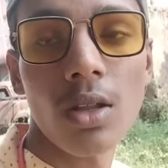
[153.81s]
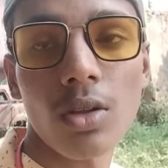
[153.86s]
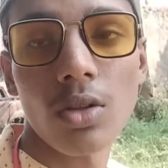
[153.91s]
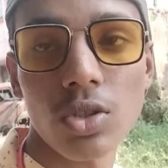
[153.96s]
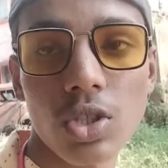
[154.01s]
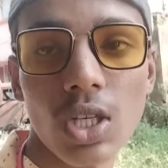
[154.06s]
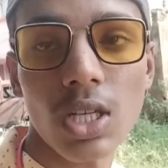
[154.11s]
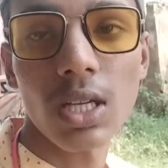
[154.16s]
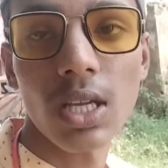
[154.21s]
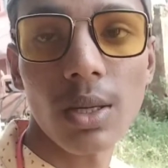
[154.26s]

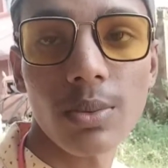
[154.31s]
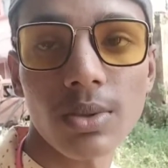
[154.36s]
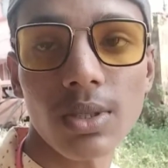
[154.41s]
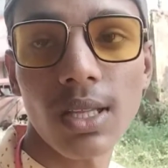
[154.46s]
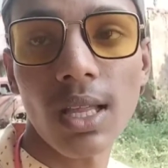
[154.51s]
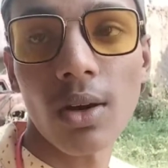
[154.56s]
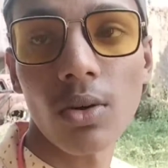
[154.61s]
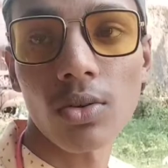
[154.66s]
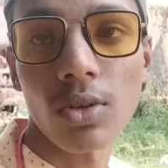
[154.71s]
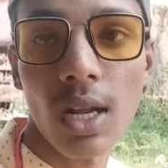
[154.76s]
तो चलिए अब
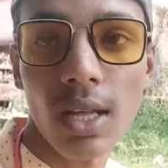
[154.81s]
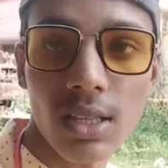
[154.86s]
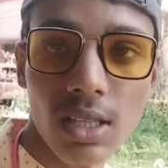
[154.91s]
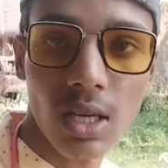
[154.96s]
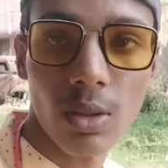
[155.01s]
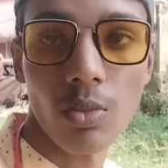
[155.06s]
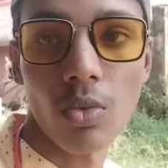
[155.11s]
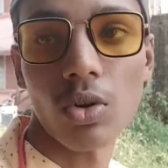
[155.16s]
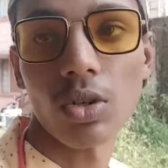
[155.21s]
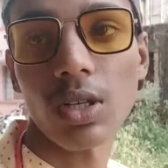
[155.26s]
सीधा
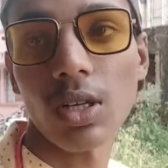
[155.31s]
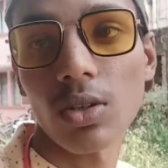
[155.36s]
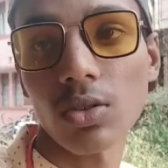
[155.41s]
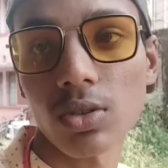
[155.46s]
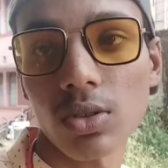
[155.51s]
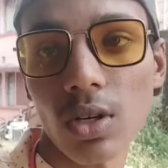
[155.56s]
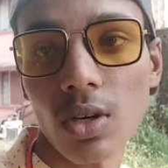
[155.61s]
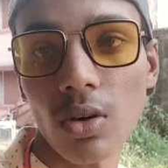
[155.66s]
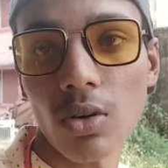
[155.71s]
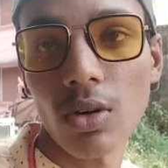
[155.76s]
उठाते हैं मोटर
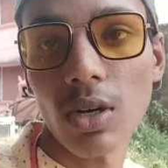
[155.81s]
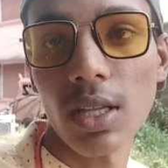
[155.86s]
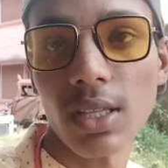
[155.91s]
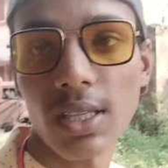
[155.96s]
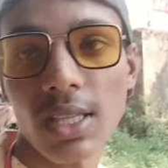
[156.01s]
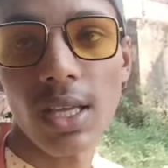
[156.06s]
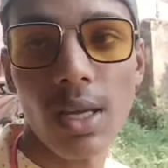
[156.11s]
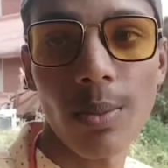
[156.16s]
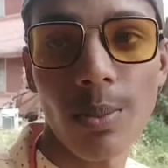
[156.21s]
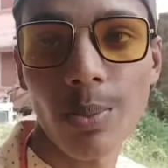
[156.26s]
उसको
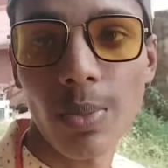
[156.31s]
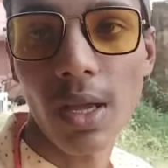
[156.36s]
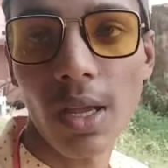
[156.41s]
लेते हैं